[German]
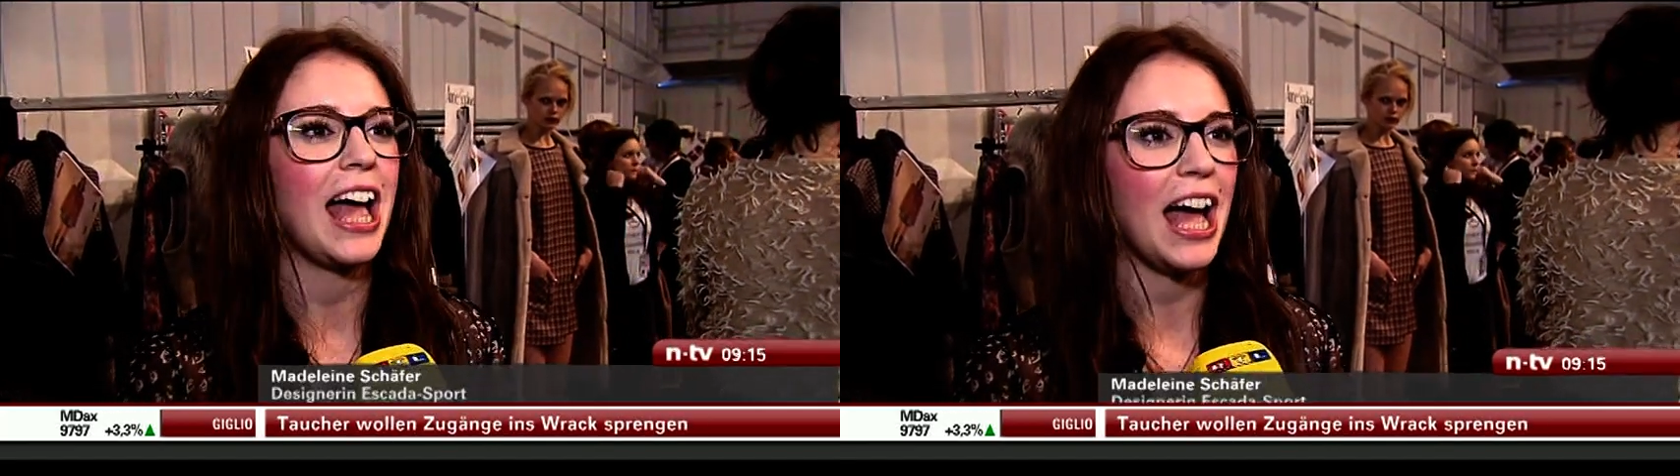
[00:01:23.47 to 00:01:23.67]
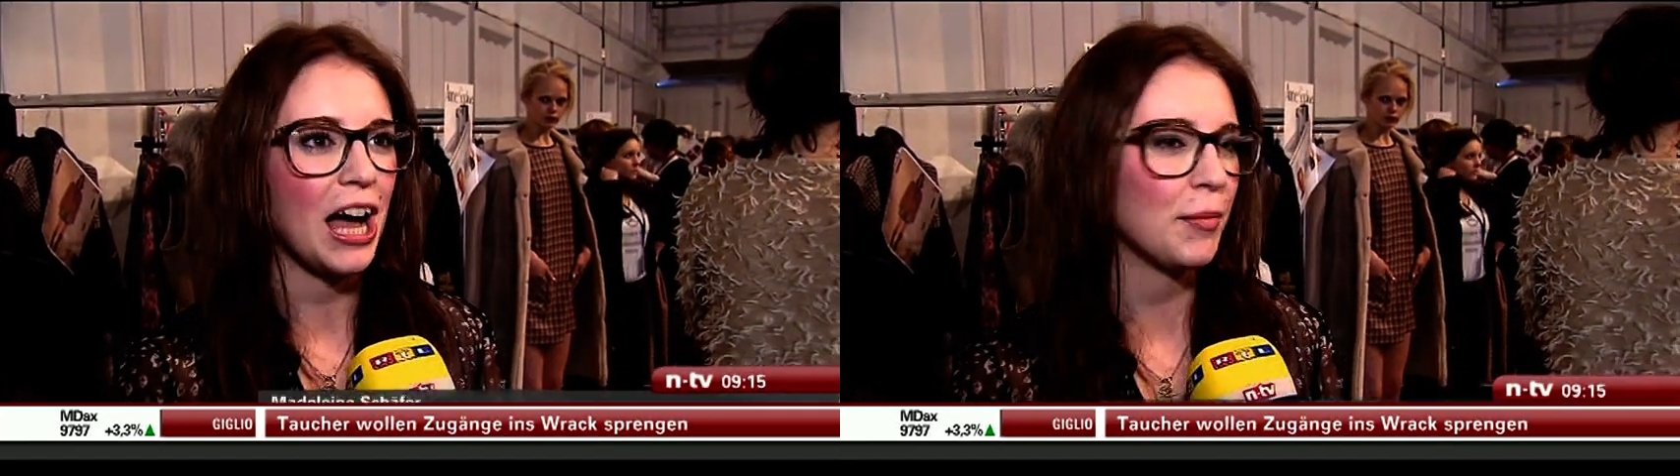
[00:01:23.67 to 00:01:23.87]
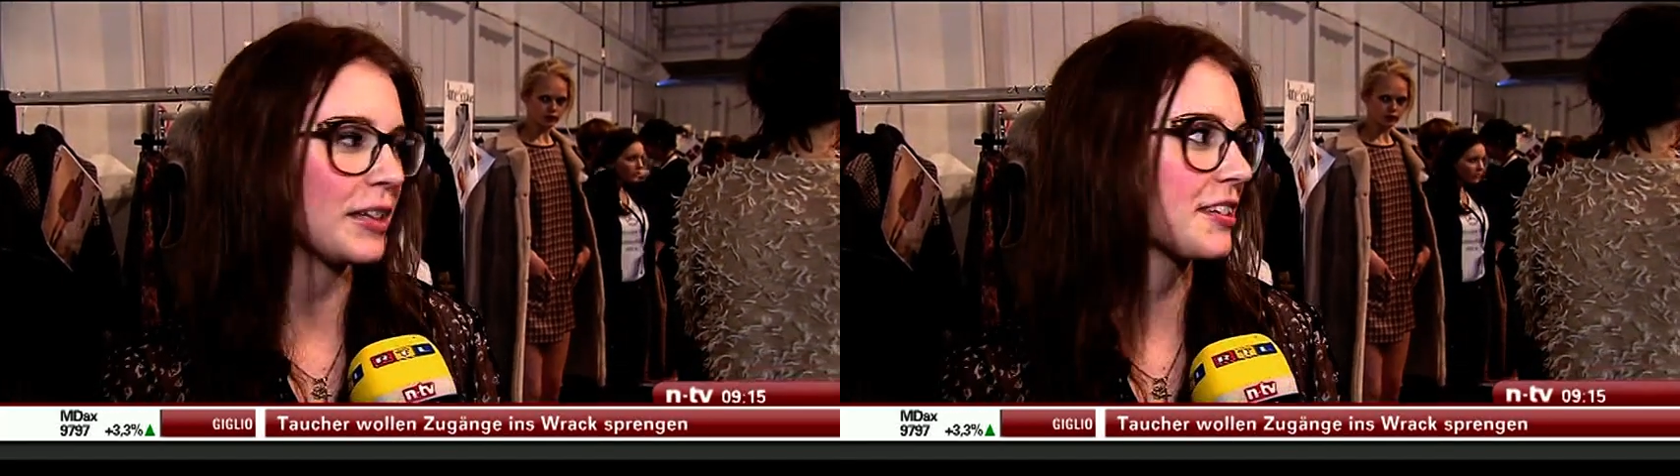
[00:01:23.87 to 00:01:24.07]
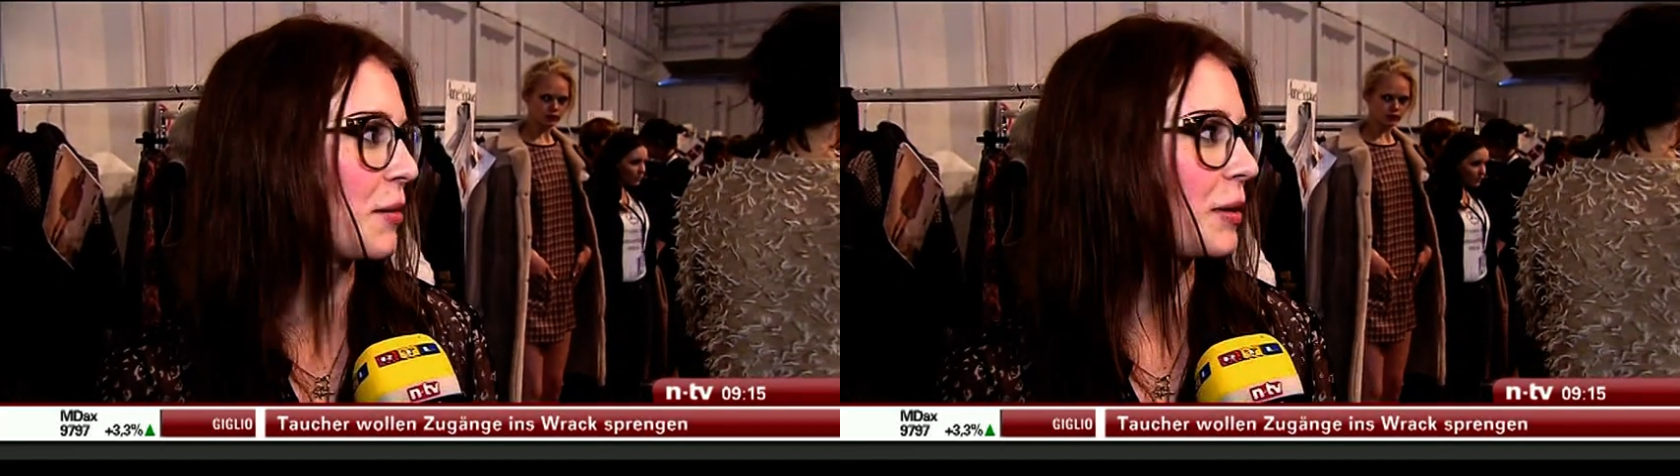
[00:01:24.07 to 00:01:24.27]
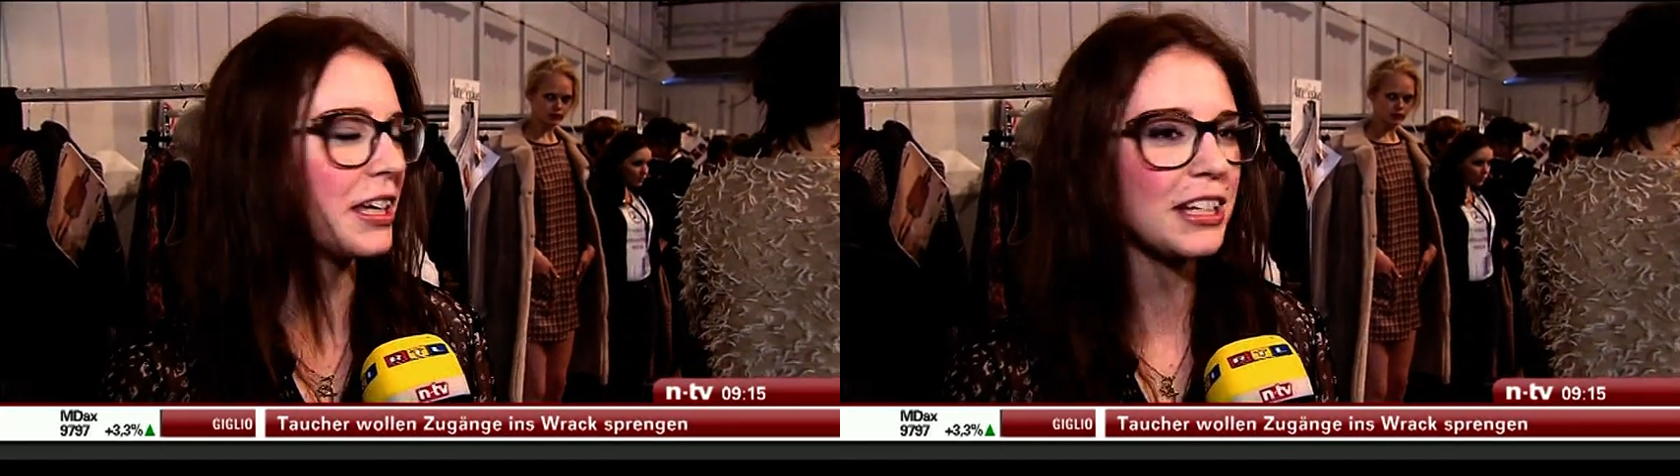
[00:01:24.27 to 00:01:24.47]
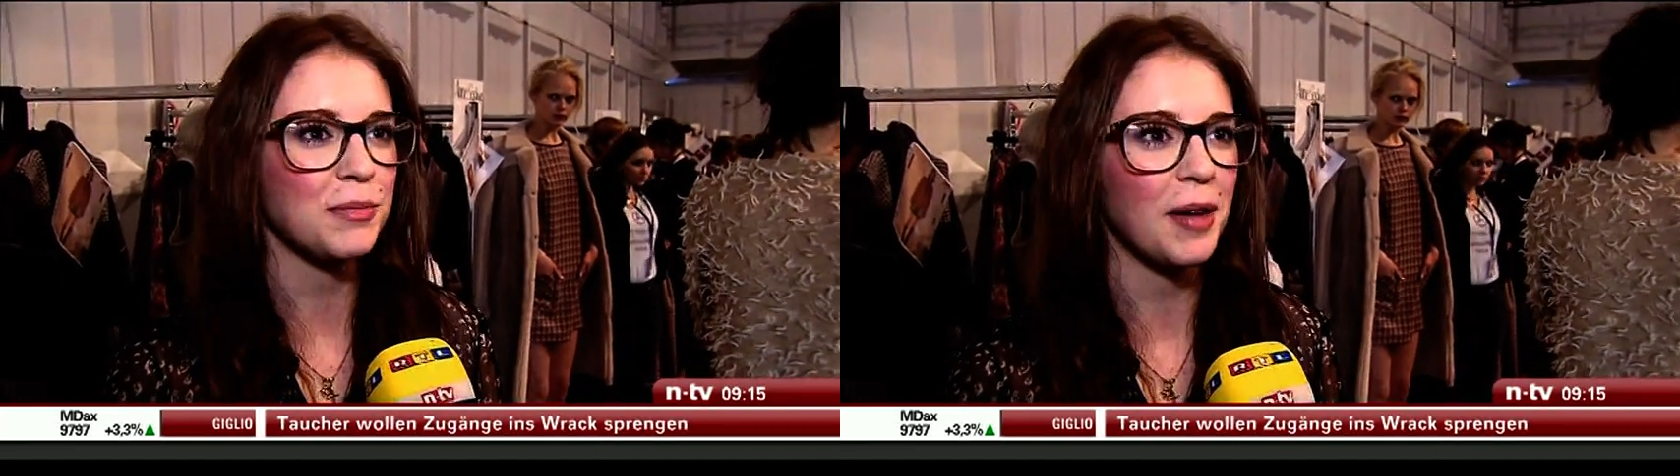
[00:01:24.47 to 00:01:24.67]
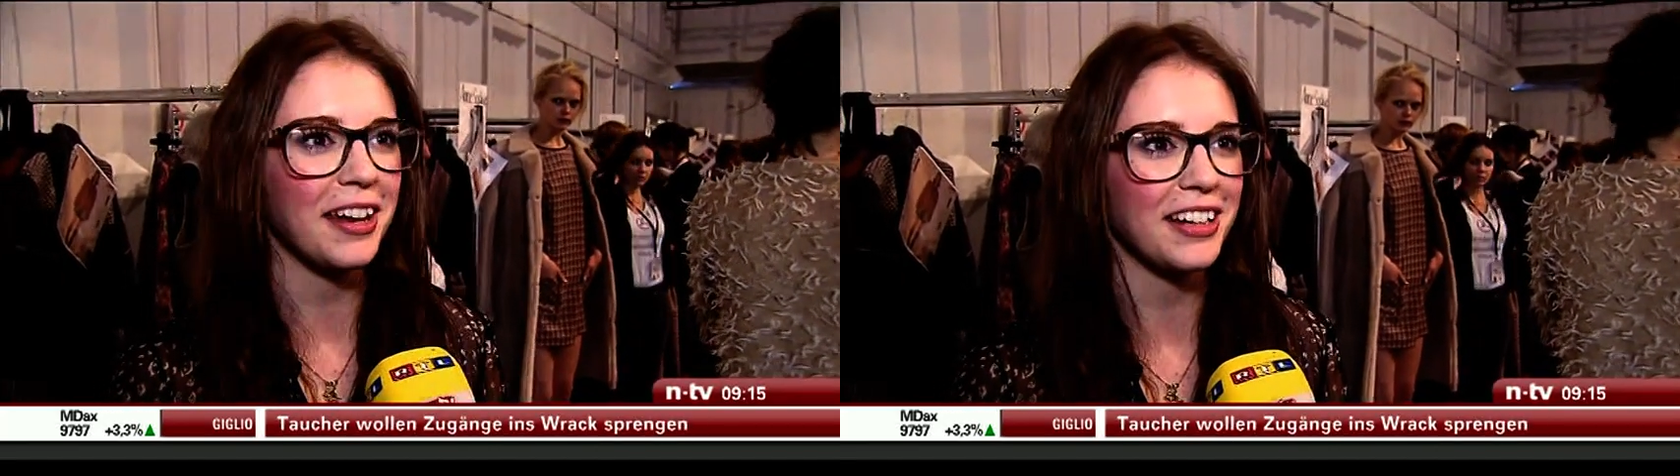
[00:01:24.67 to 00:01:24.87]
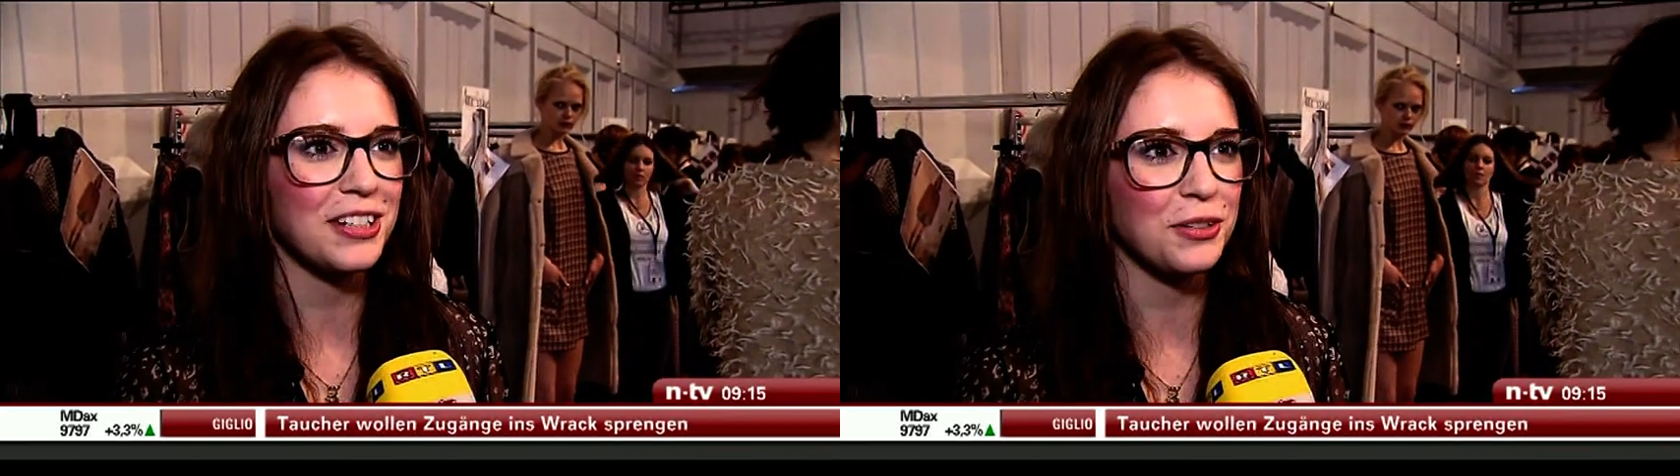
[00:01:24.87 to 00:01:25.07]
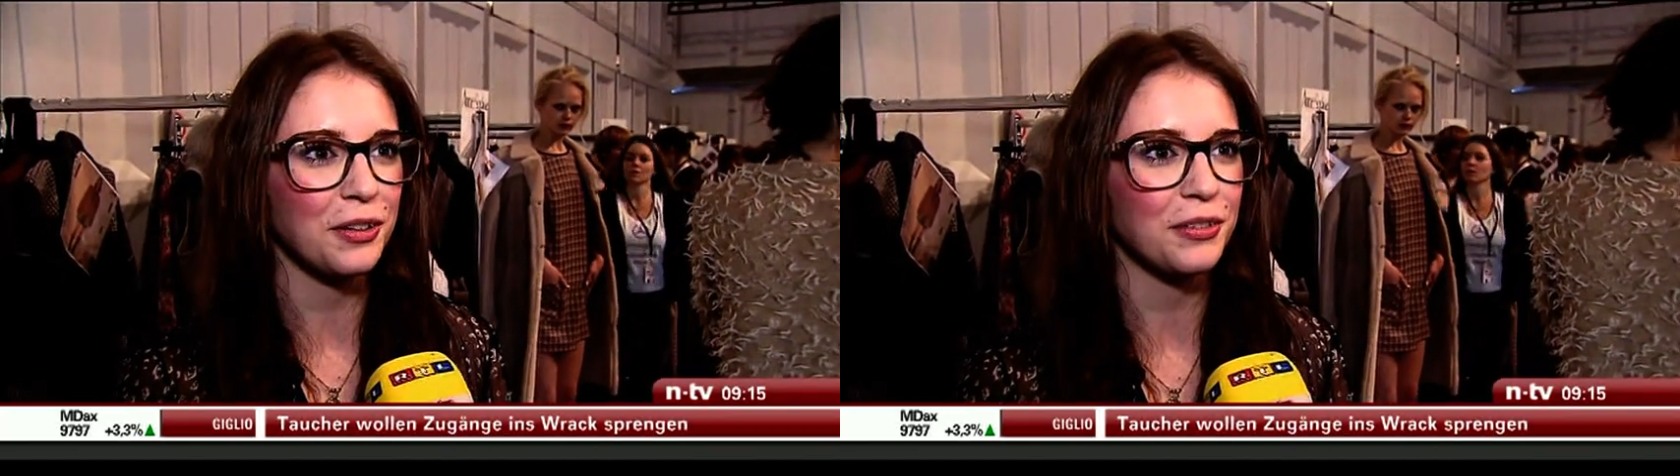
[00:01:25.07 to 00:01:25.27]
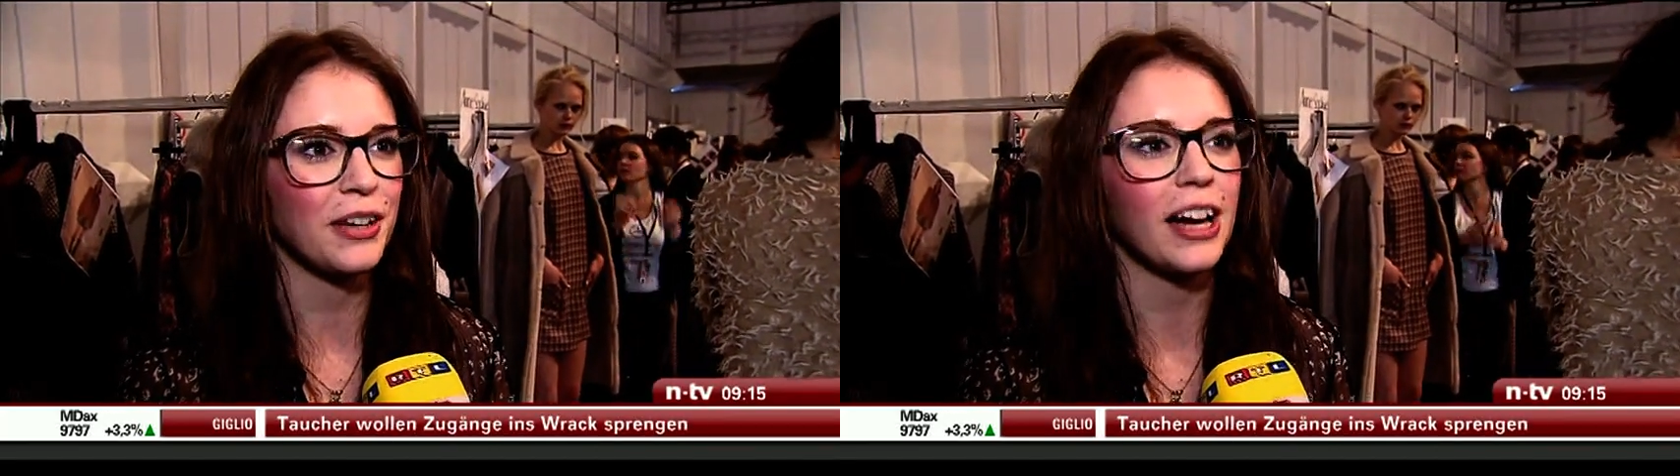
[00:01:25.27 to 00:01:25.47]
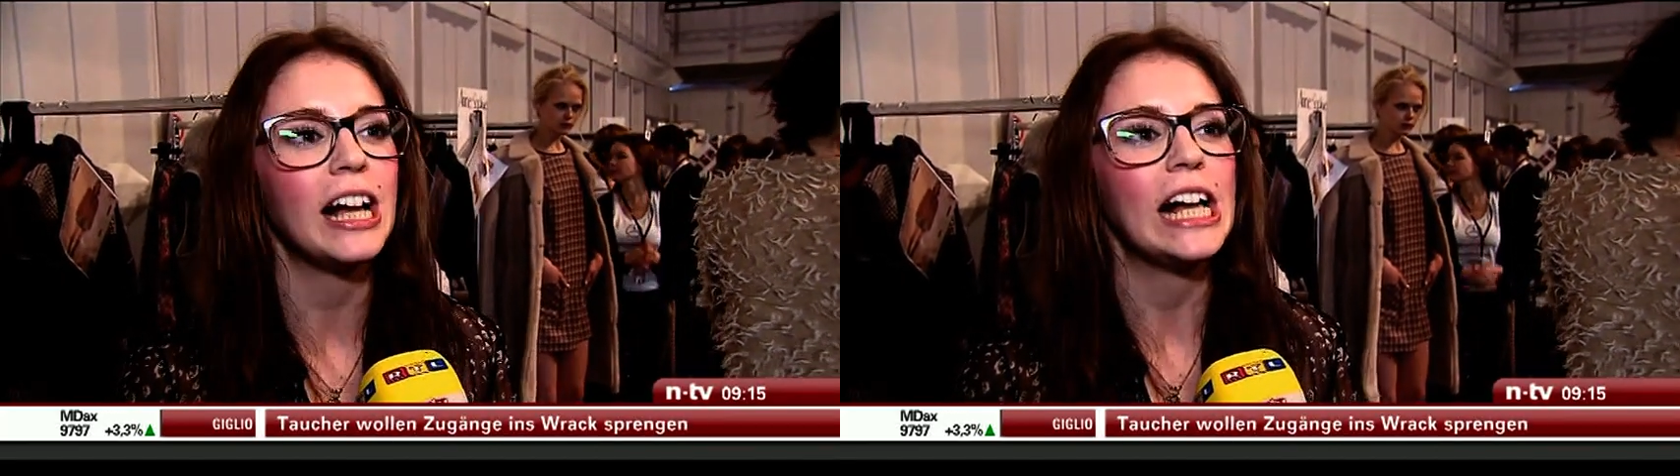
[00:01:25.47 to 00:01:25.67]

Aber jetzt kann man eh nichts mehr ändern, so ungefähr.